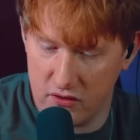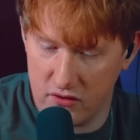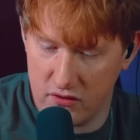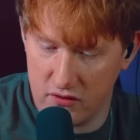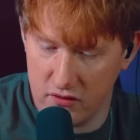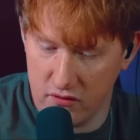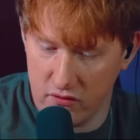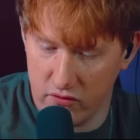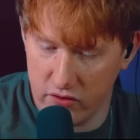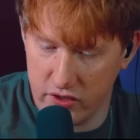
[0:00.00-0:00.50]

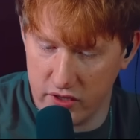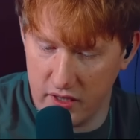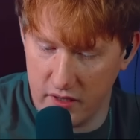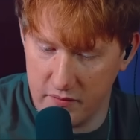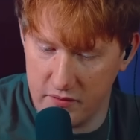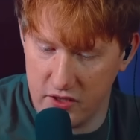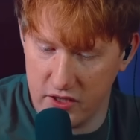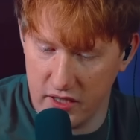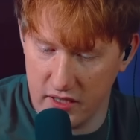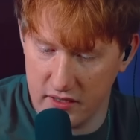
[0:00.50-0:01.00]
сложно
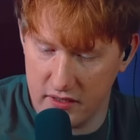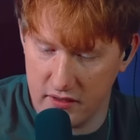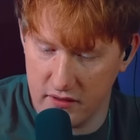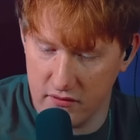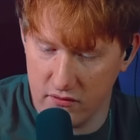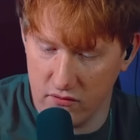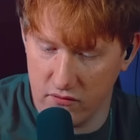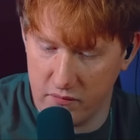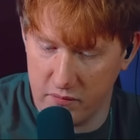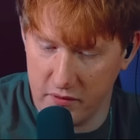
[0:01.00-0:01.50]
общаться,
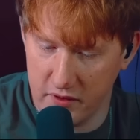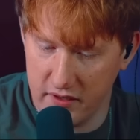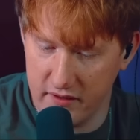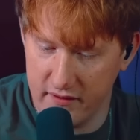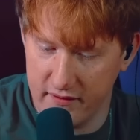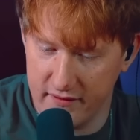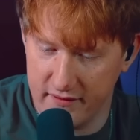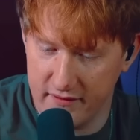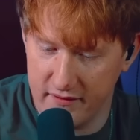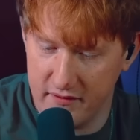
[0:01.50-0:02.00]
ну, в
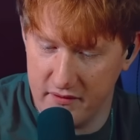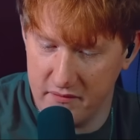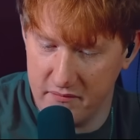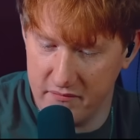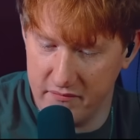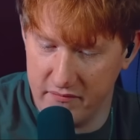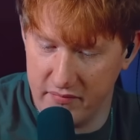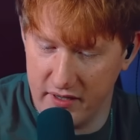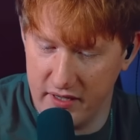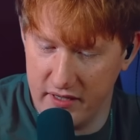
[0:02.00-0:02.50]
плане,
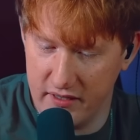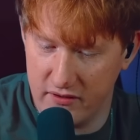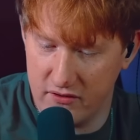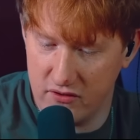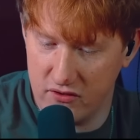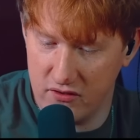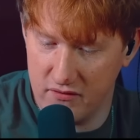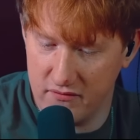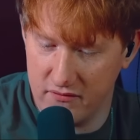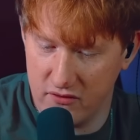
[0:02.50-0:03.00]

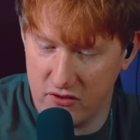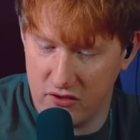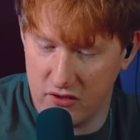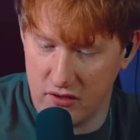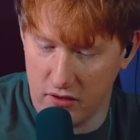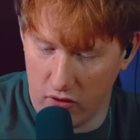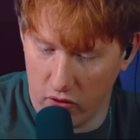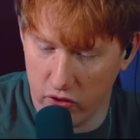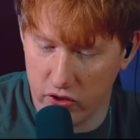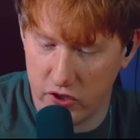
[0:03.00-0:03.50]
блядь,
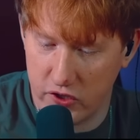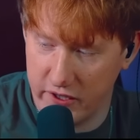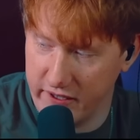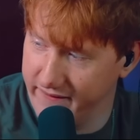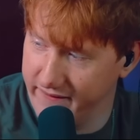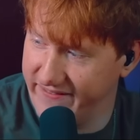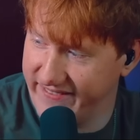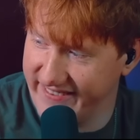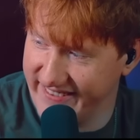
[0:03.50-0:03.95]
сложно.